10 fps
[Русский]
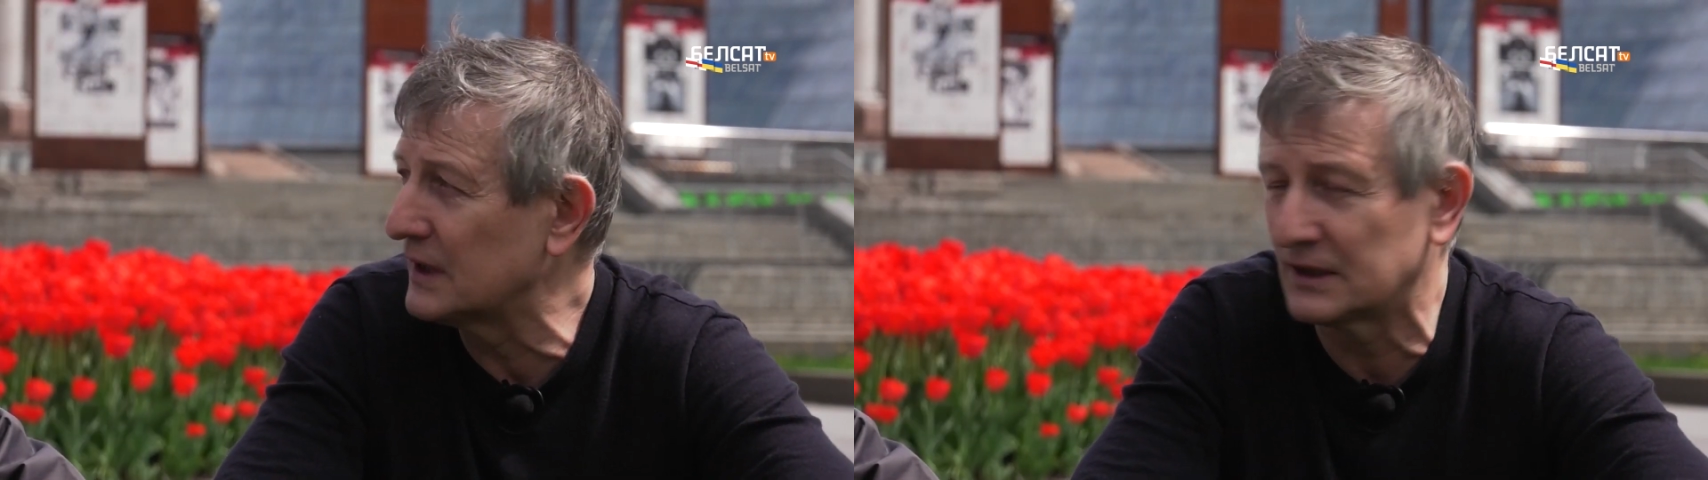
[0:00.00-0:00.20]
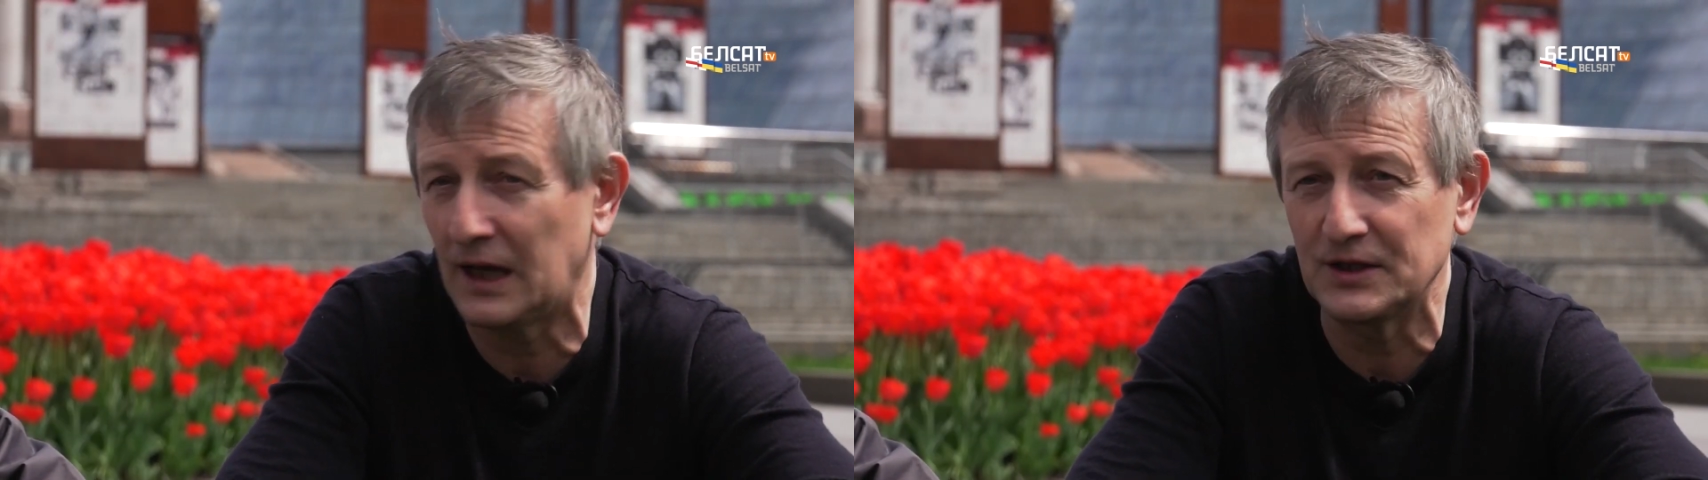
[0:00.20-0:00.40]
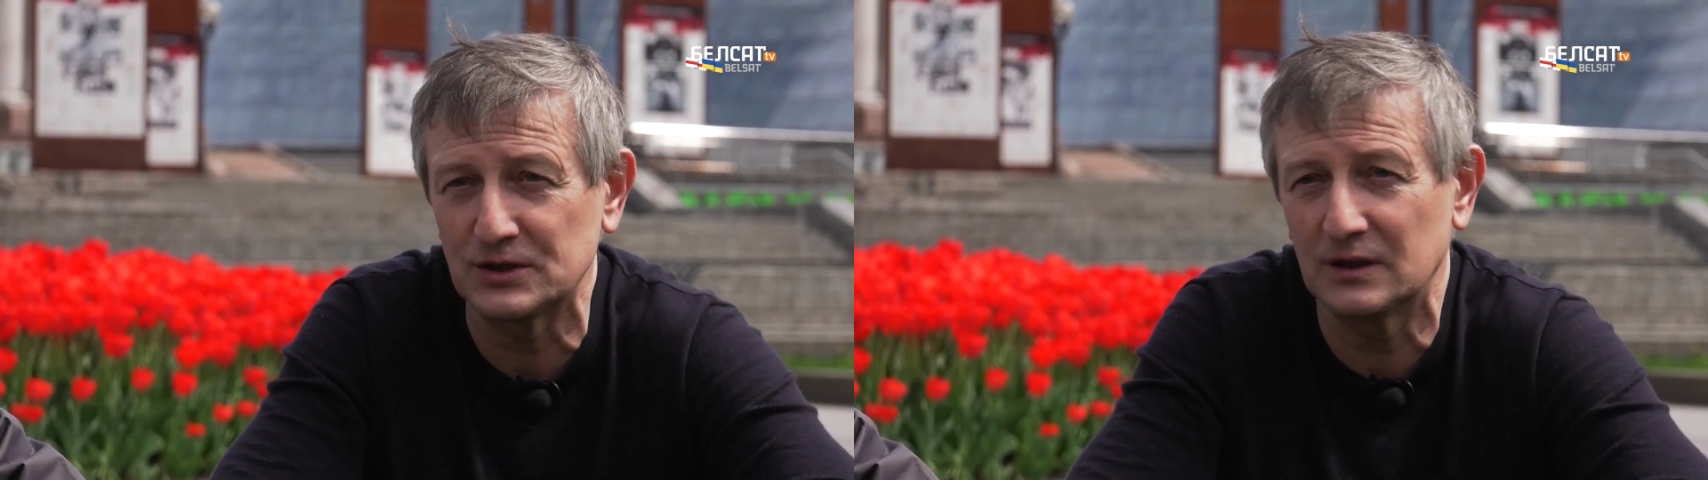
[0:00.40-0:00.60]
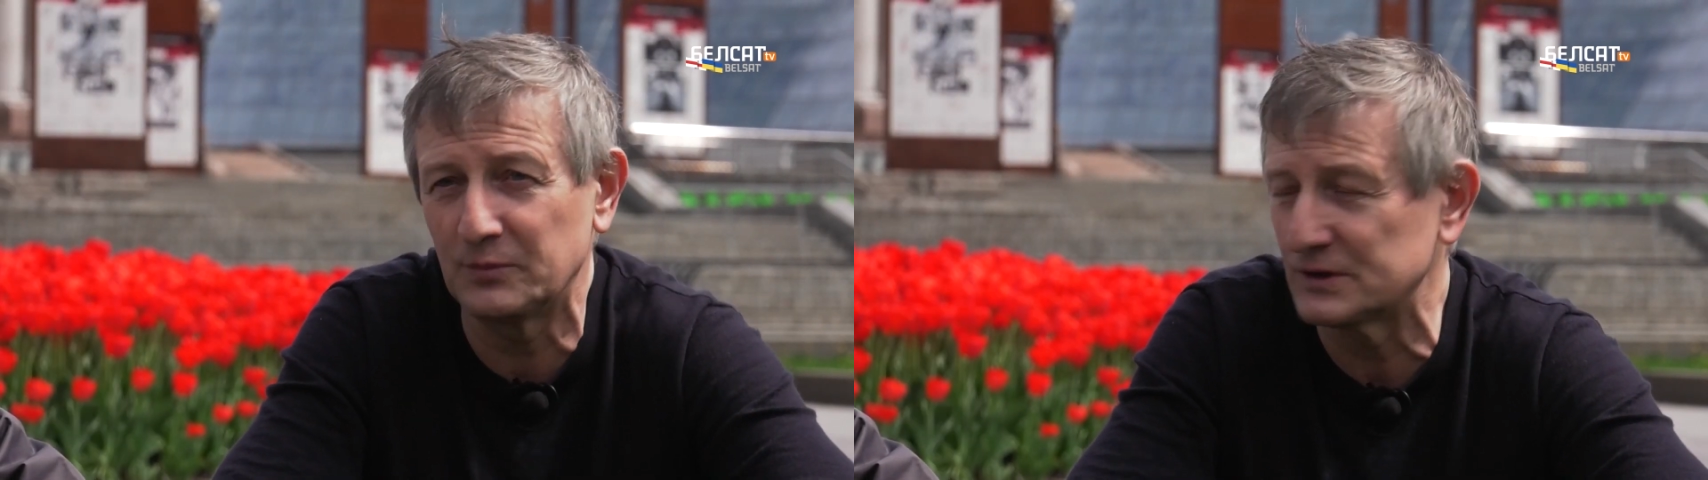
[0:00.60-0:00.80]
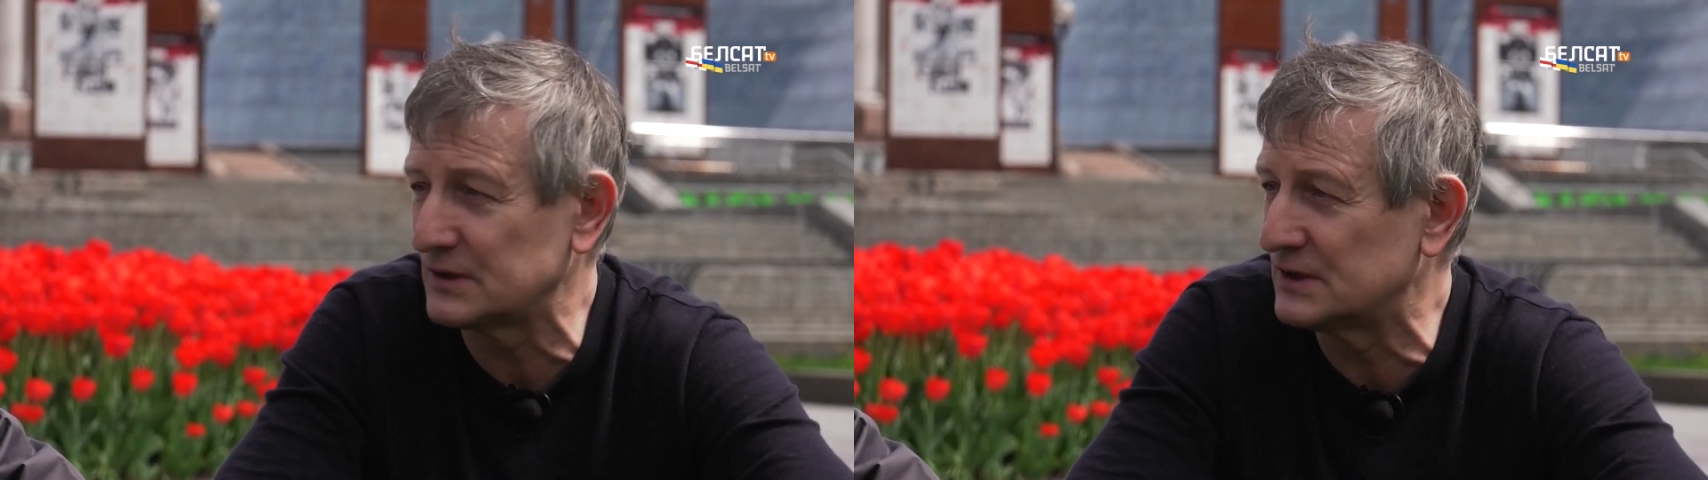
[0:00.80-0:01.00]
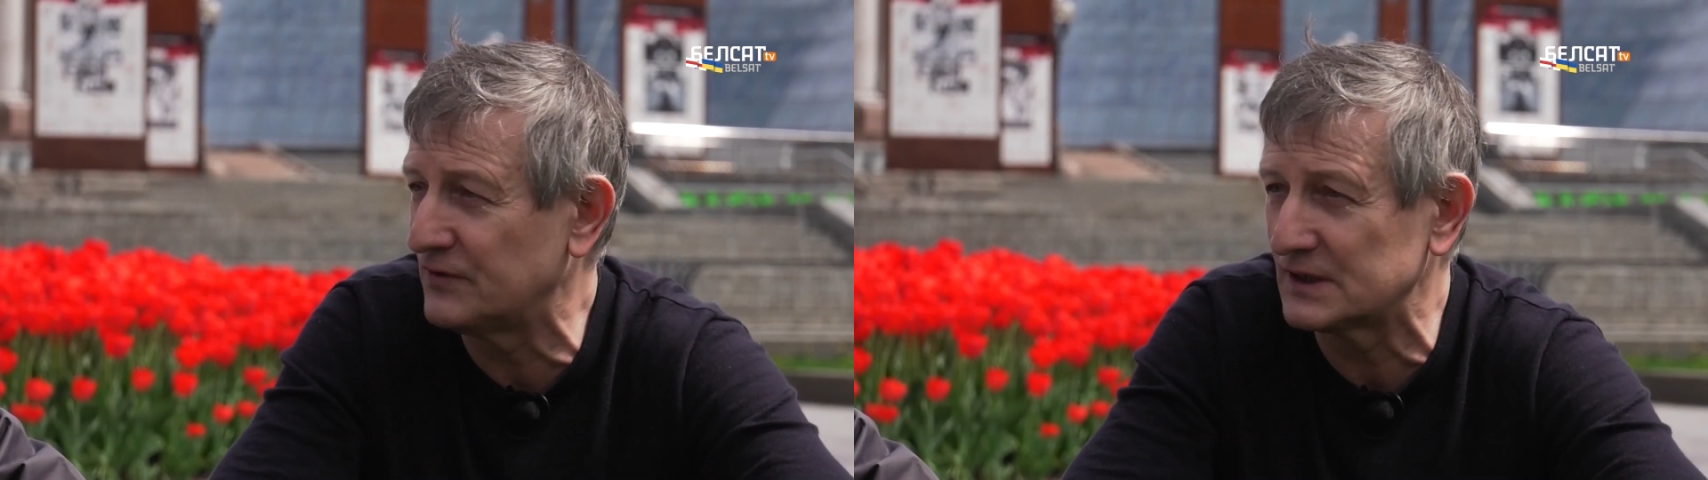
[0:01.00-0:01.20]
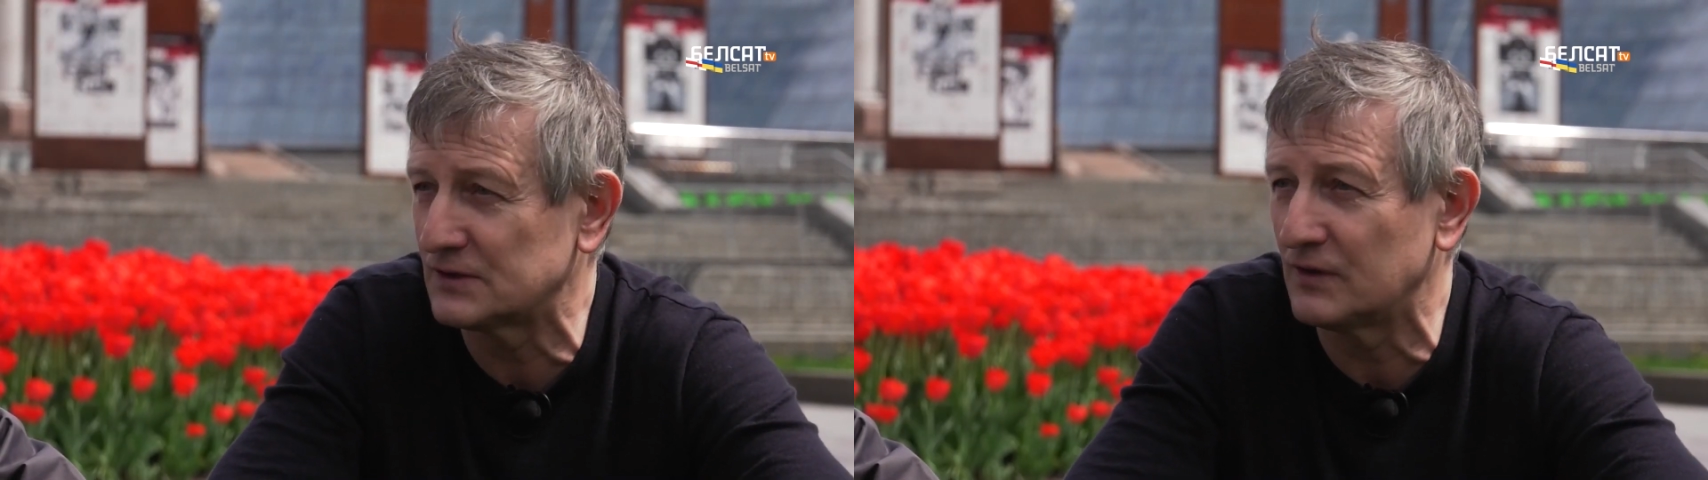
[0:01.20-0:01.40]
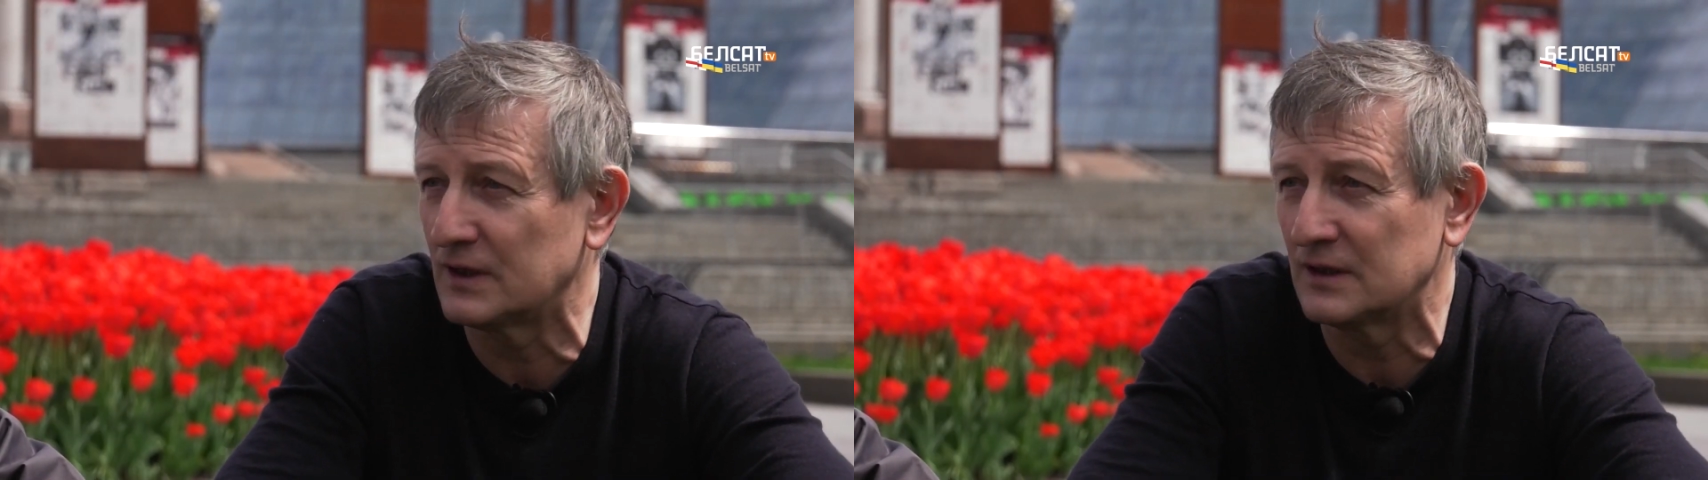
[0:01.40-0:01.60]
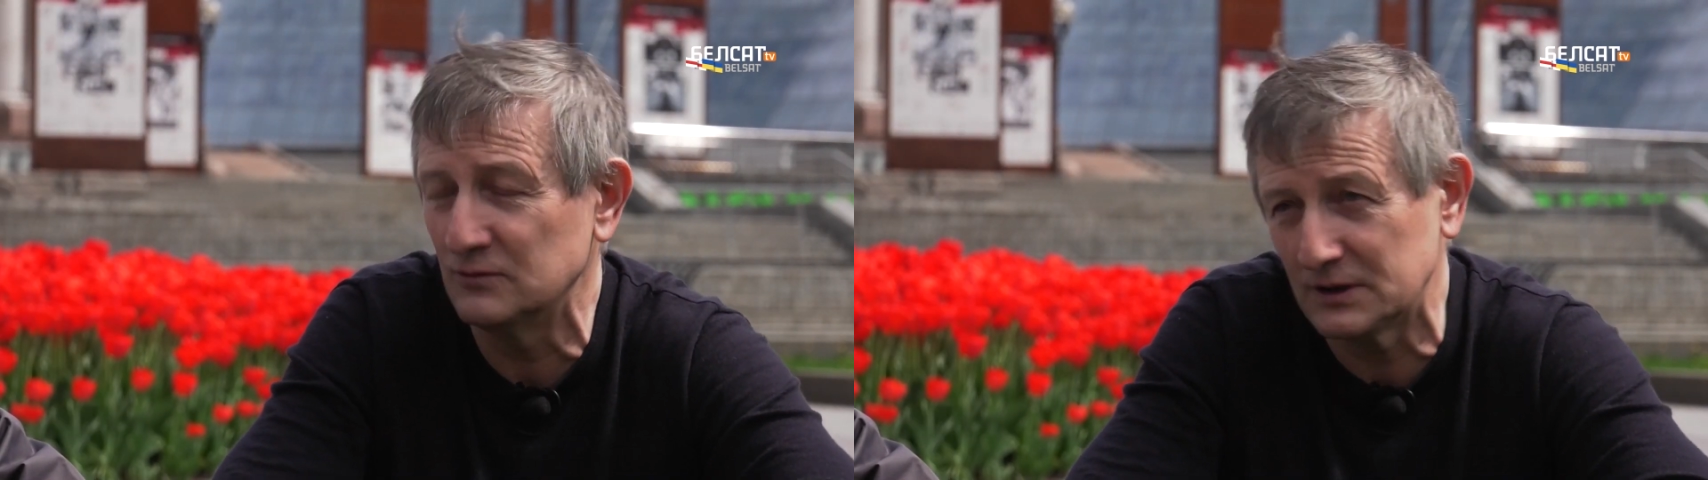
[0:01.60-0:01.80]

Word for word: Это, конечно, просто зверство.